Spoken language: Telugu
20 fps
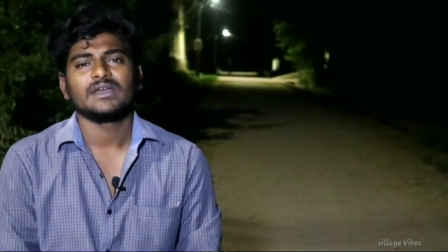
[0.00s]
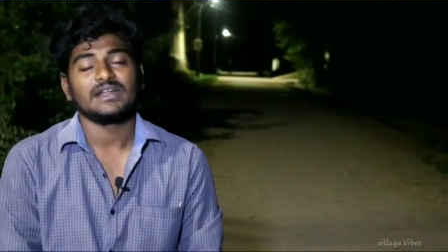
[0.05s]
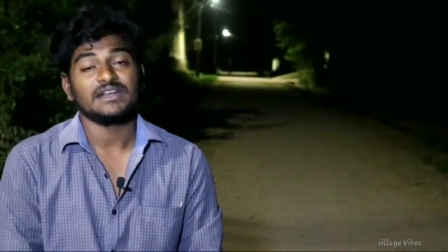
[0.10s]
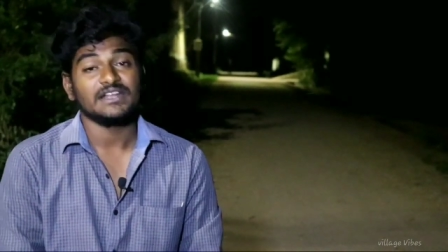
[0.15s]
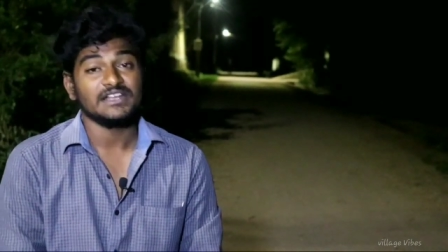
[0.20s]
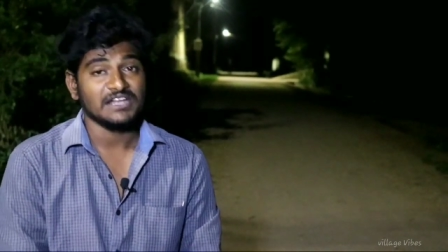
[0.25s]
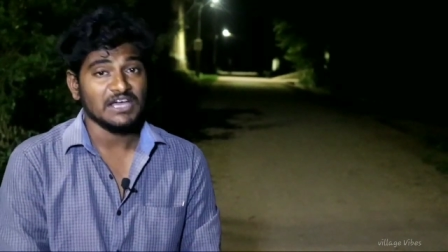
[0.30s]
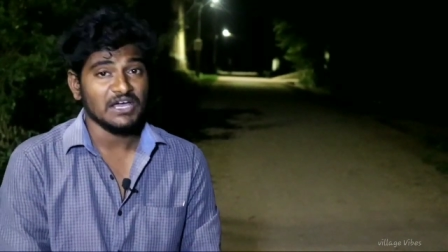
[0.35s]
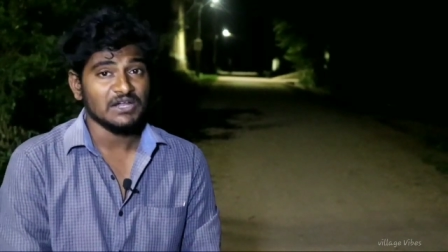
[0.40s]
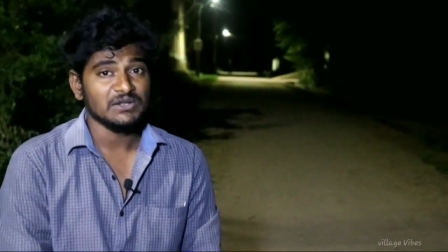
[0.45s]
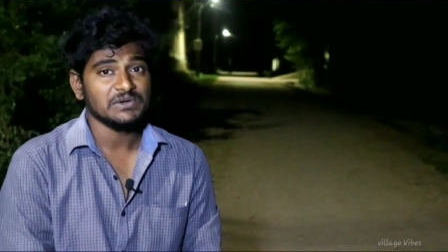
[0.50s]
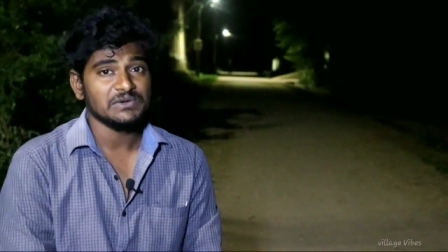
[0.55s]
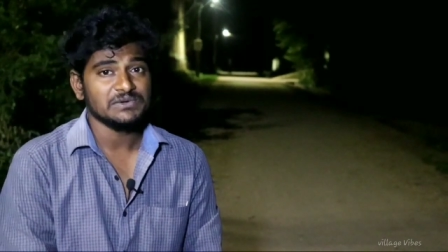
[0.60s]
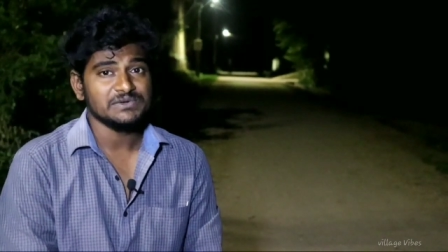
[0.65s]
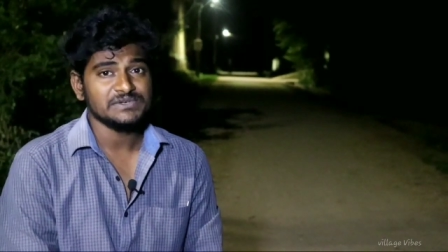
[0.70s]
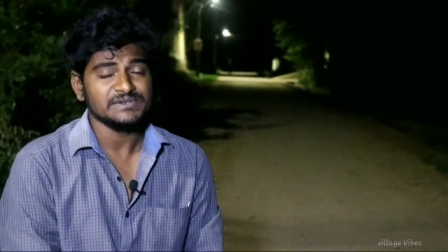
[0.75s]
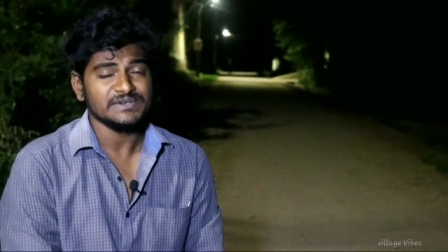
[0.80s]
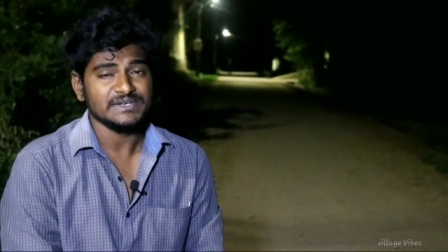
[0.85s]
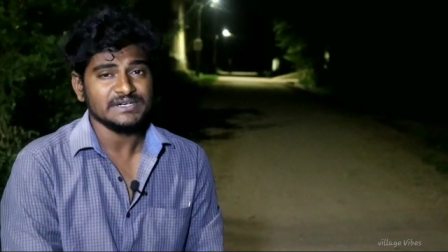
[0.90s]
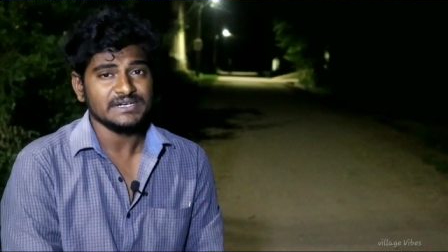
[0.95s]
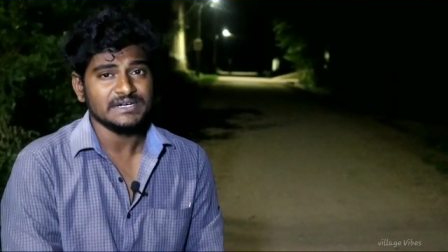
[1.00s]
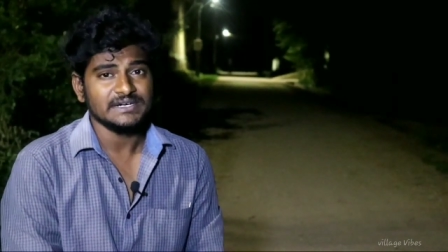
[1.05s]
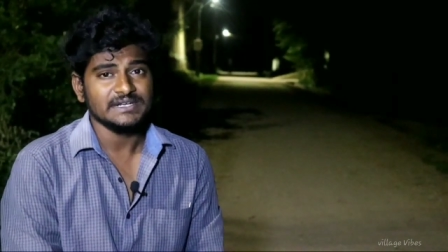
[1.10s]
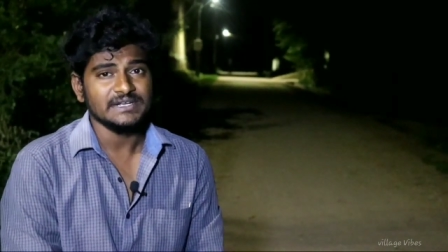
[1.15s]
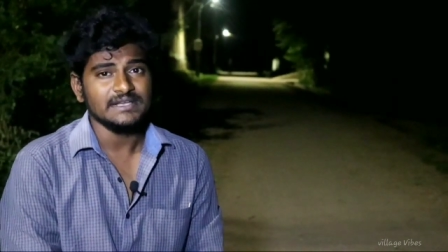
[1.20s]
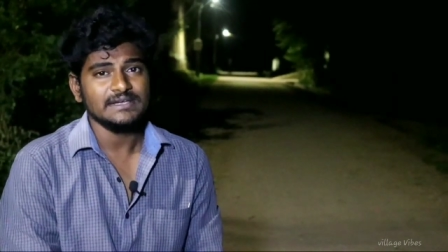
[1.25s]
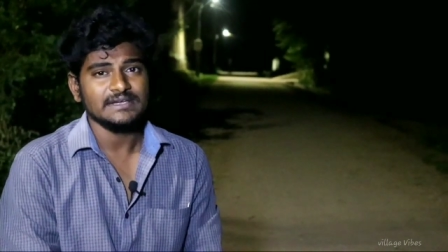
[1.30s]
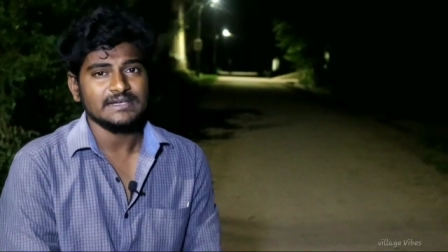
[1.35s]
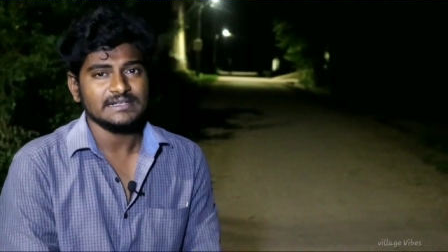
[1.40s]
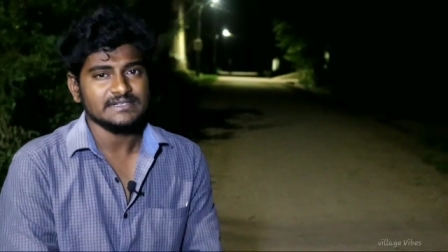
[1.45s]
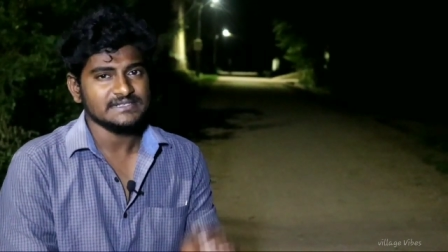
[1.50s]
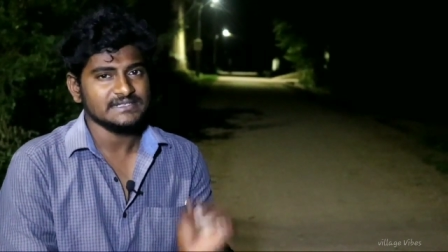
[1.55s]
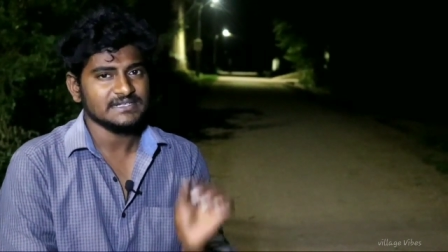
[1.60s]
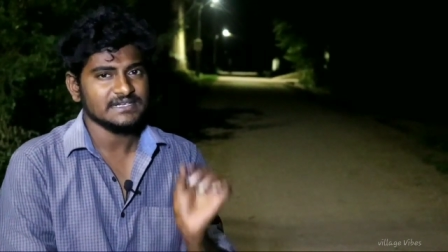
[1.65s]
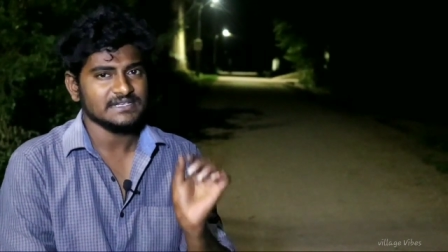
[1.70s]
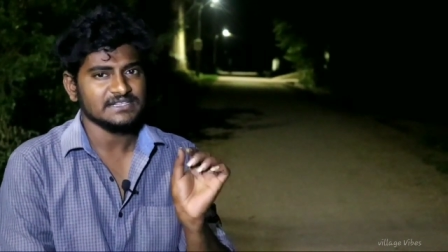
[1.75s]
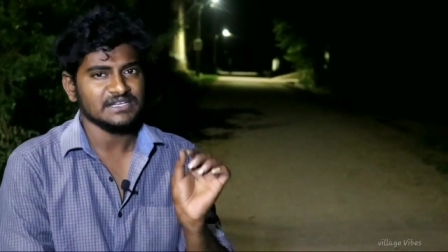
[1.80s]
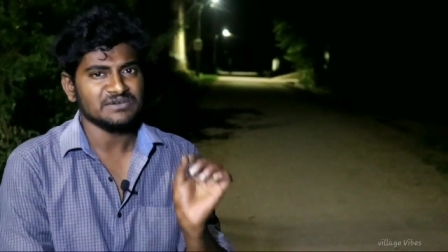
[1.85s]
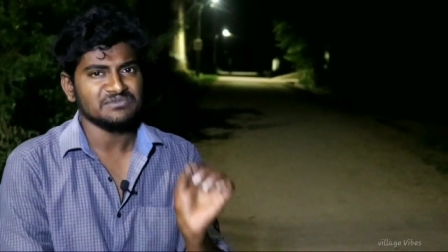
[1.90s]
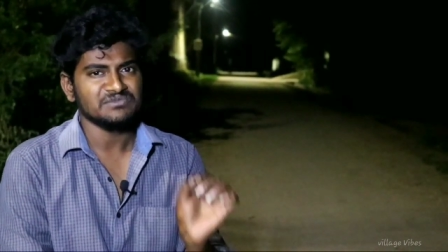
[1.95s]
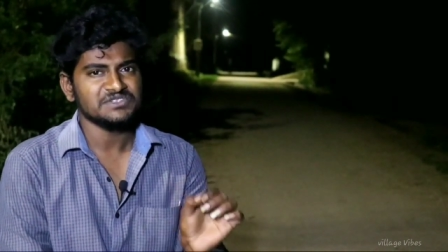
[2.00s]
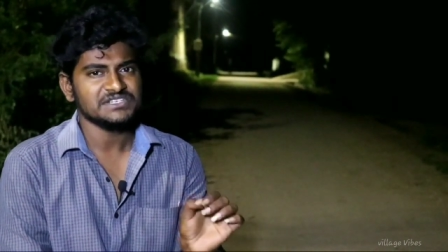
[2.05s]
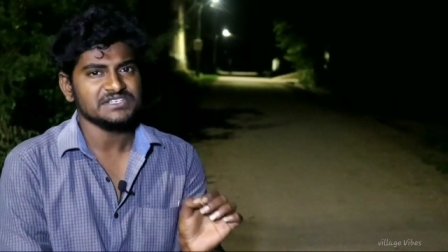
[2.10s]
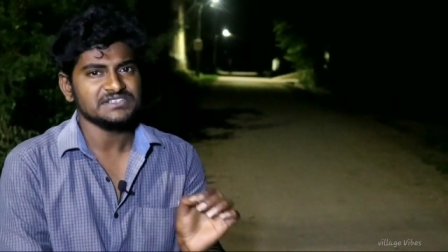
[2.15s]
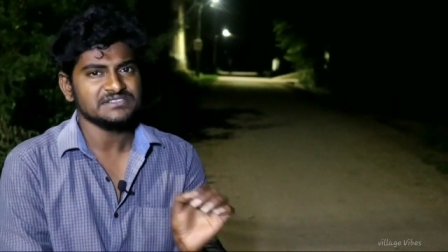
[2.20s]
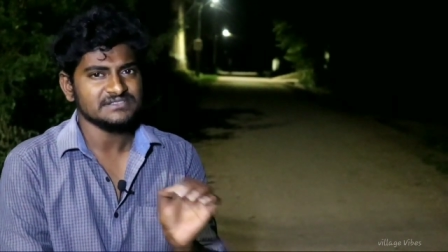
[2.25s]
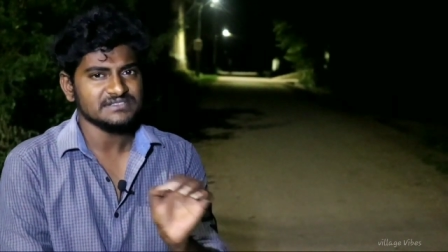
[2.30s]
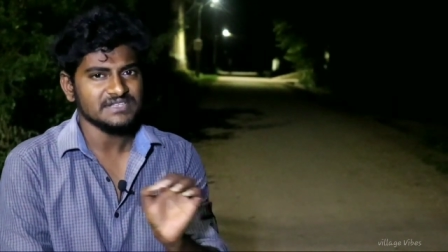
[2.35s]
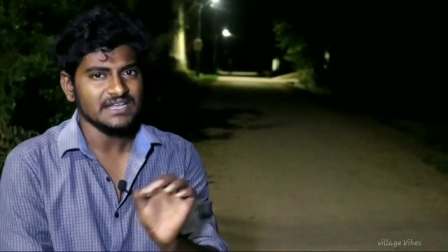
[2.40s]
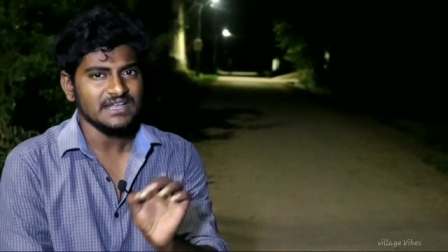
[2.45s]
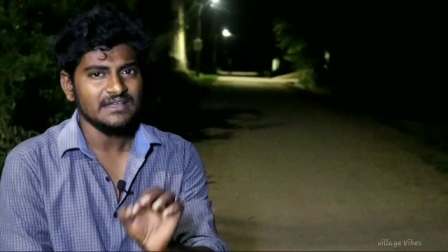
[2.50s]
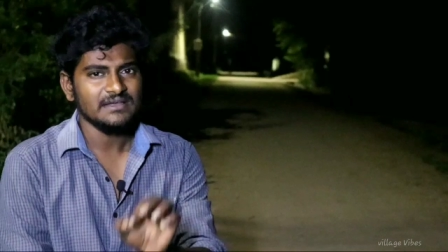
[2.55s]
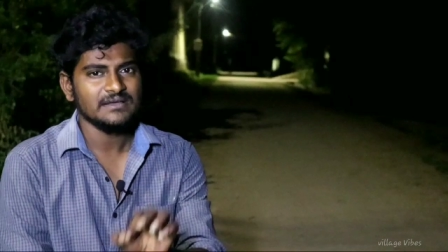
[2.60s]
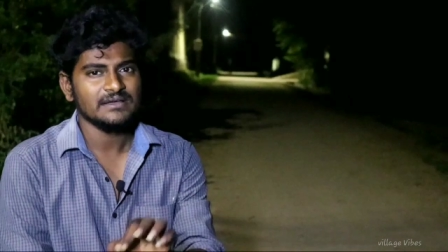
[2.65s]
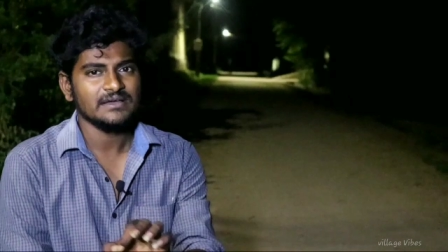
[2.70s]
అంటే నాలుగో విషయం ఏంటంటే ఖచ్చితంగా దమ్ము చేసిందా